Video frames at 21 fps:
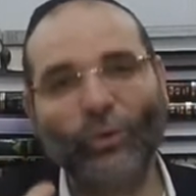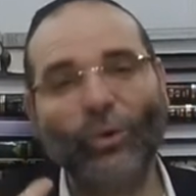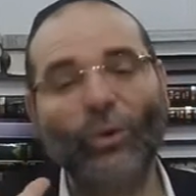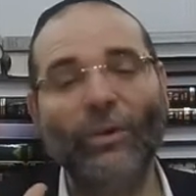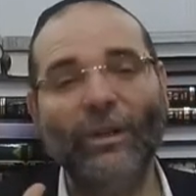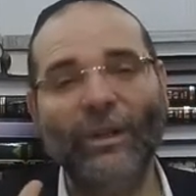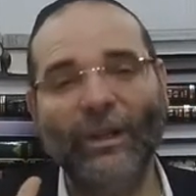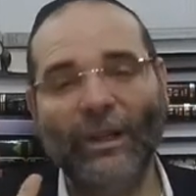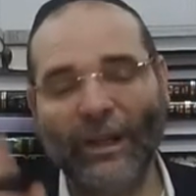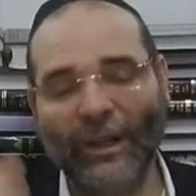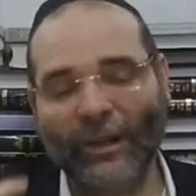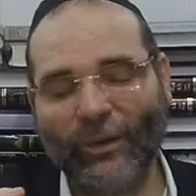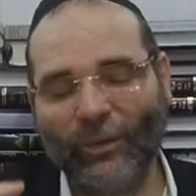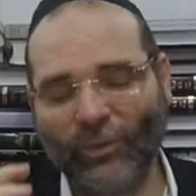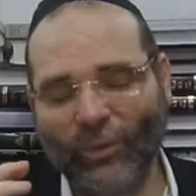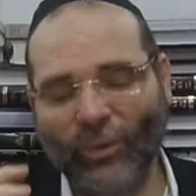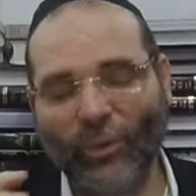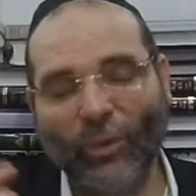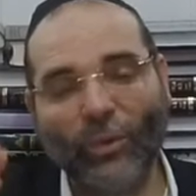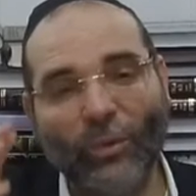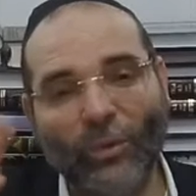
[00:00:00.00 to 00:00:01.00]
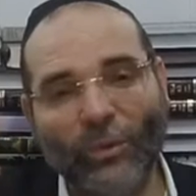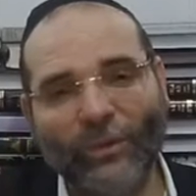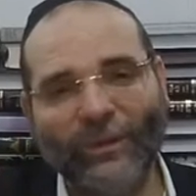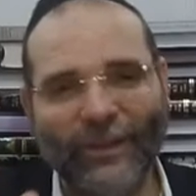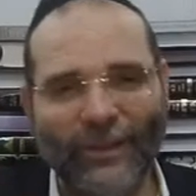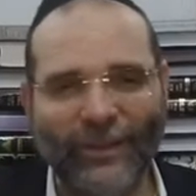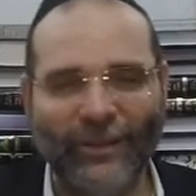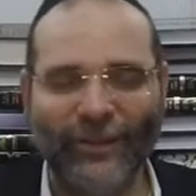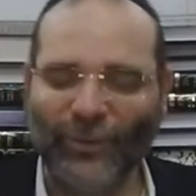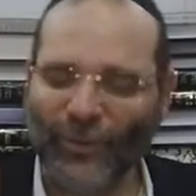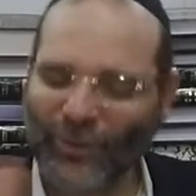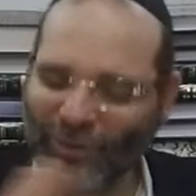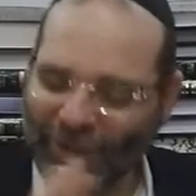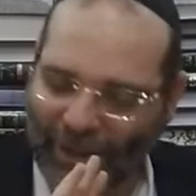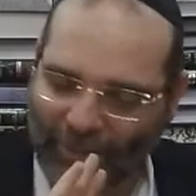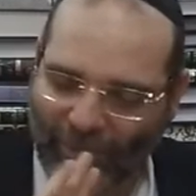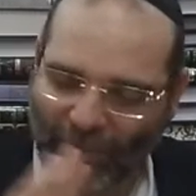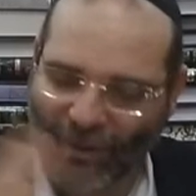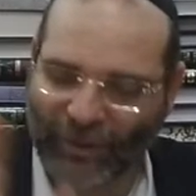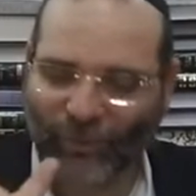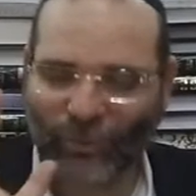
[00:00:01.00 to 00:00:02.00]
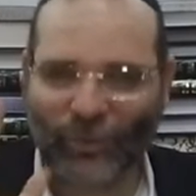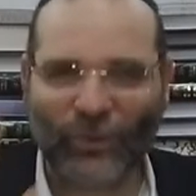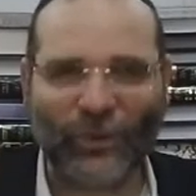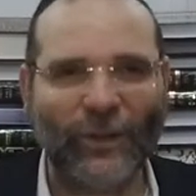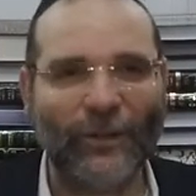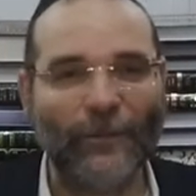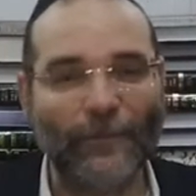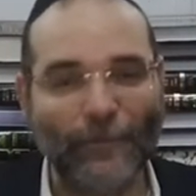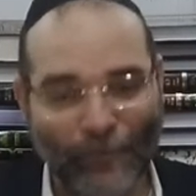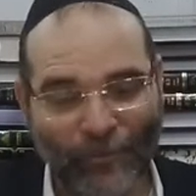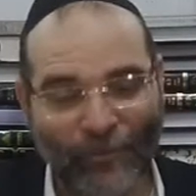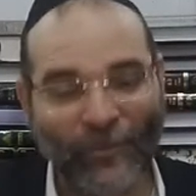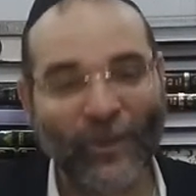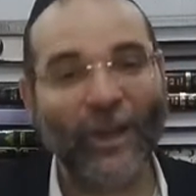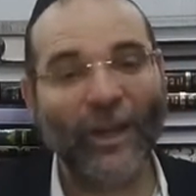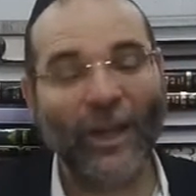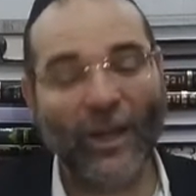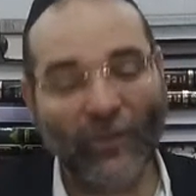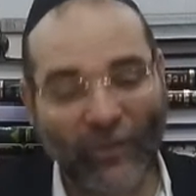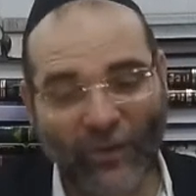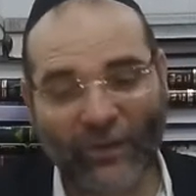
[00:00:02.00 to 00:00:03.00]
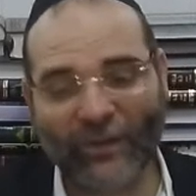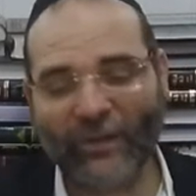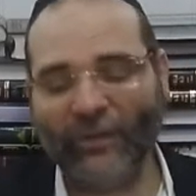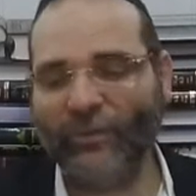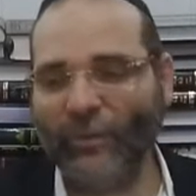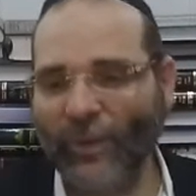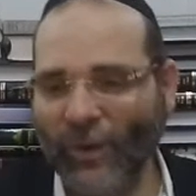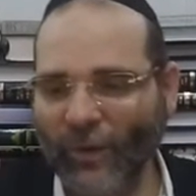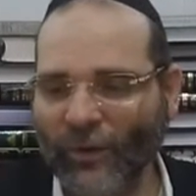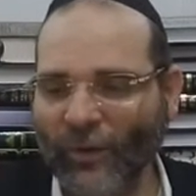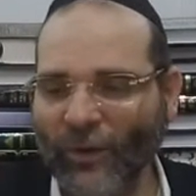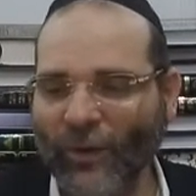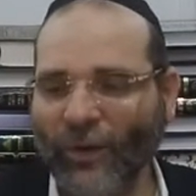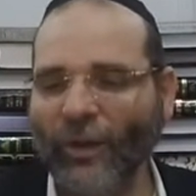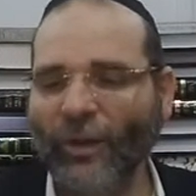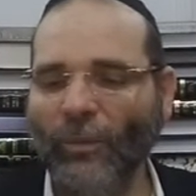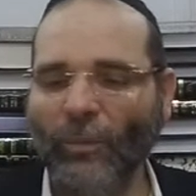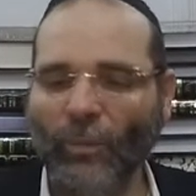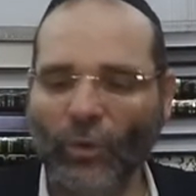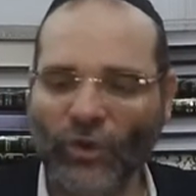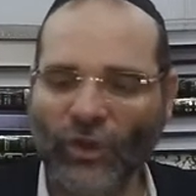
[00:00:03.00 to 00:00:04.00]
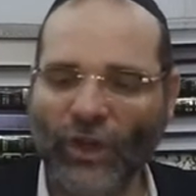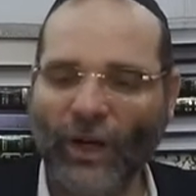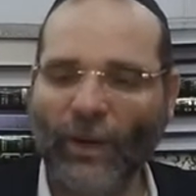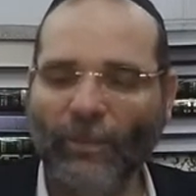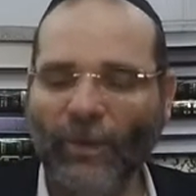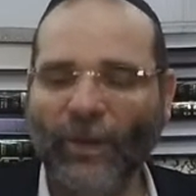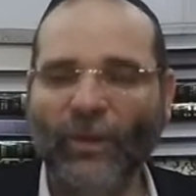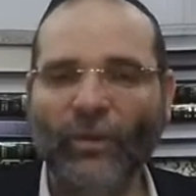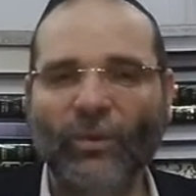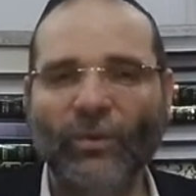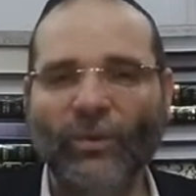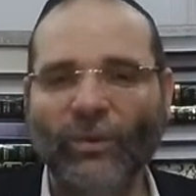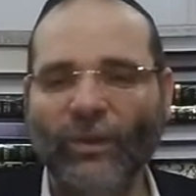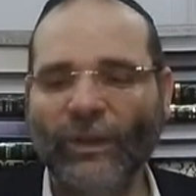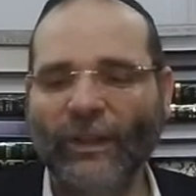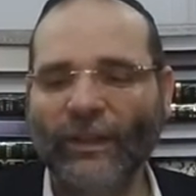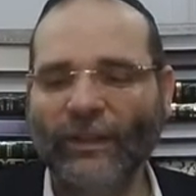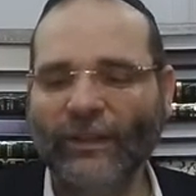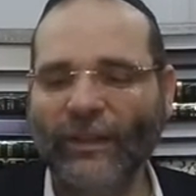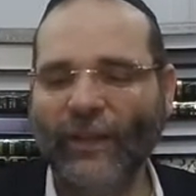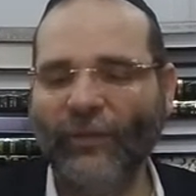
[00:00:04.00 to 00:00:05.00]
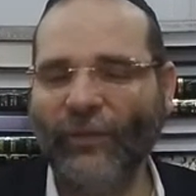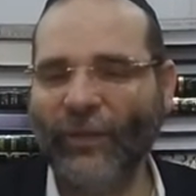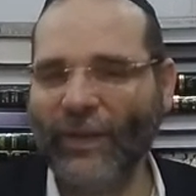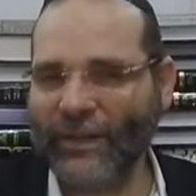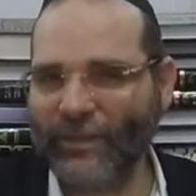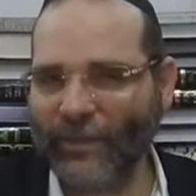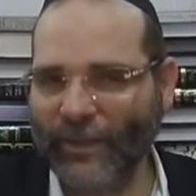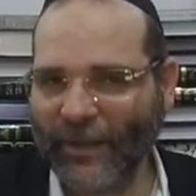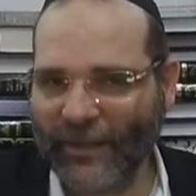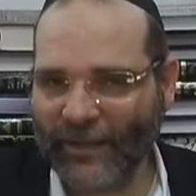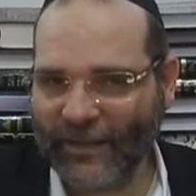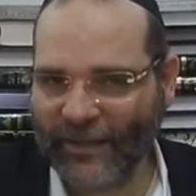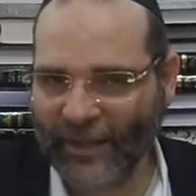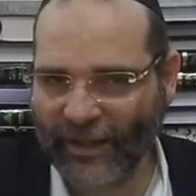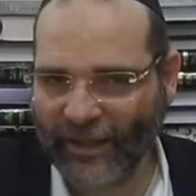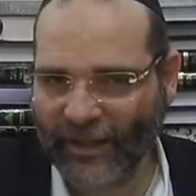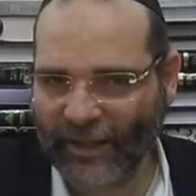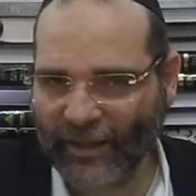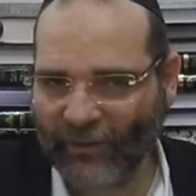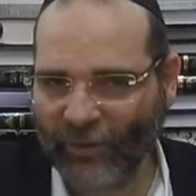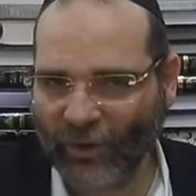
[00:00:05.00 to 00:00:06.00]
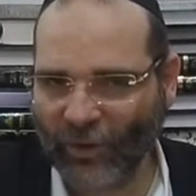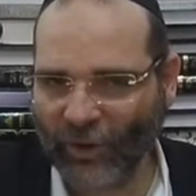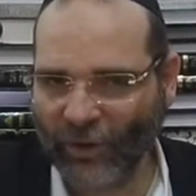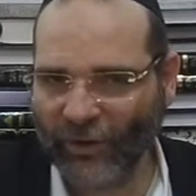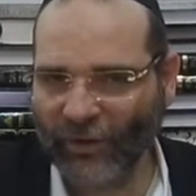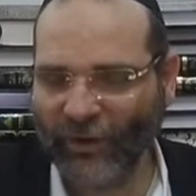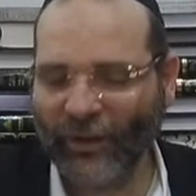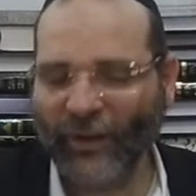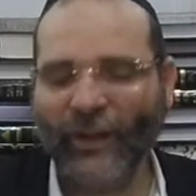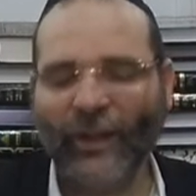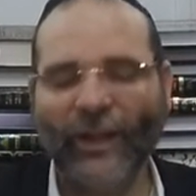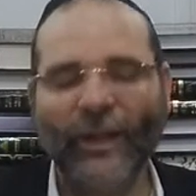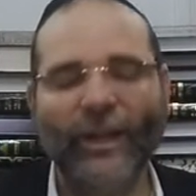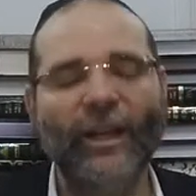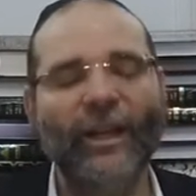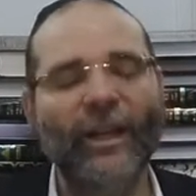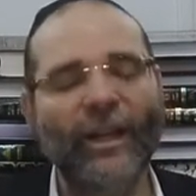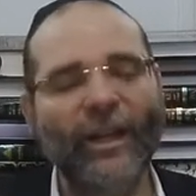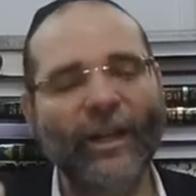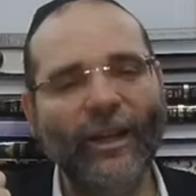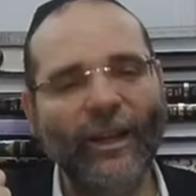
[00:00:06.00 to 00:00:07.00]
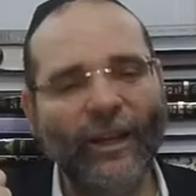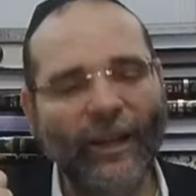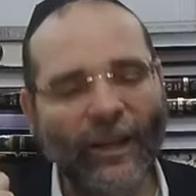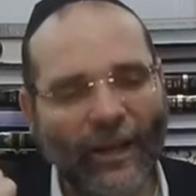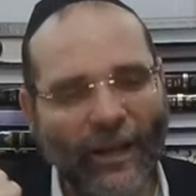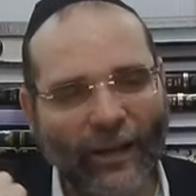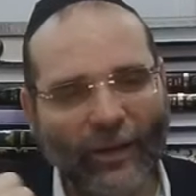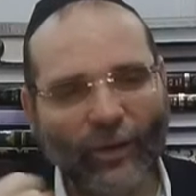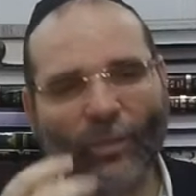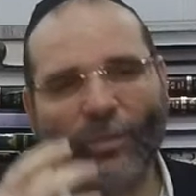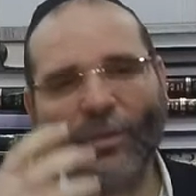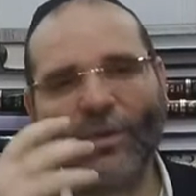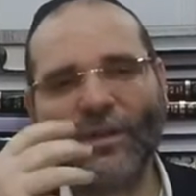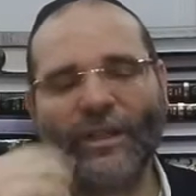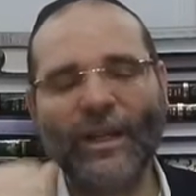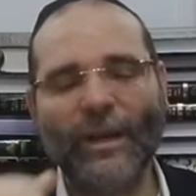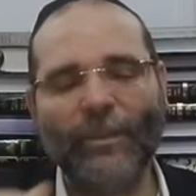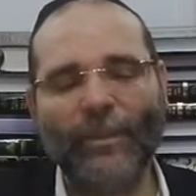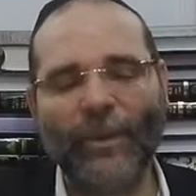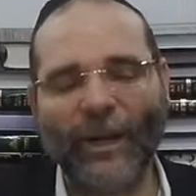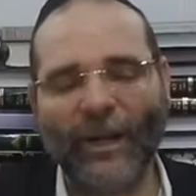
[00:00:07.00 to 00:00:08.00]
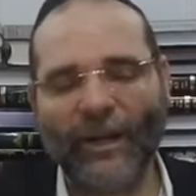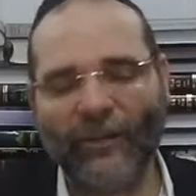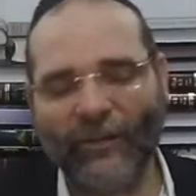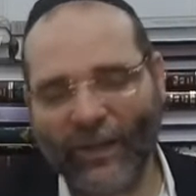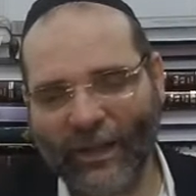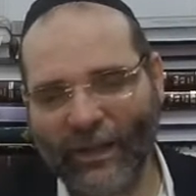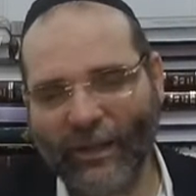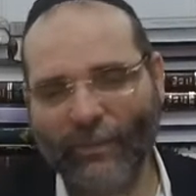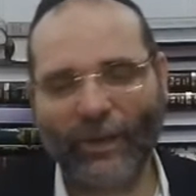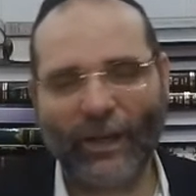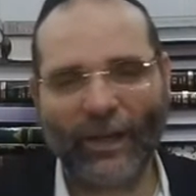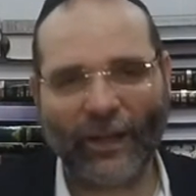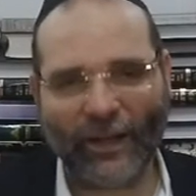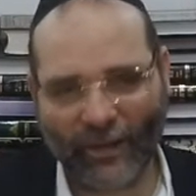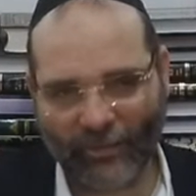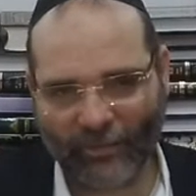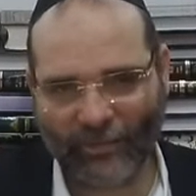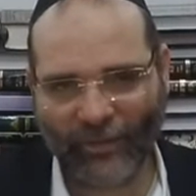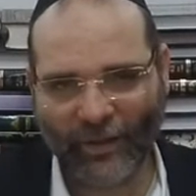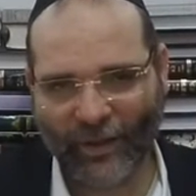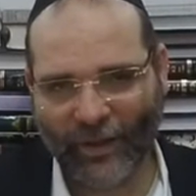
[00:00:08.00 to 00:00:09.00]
électrocuté, tu ne seras pas touché. Effectivement, Moshe Rabbeinu face face, à Kavod, et il a commencé à parler avec les malachim.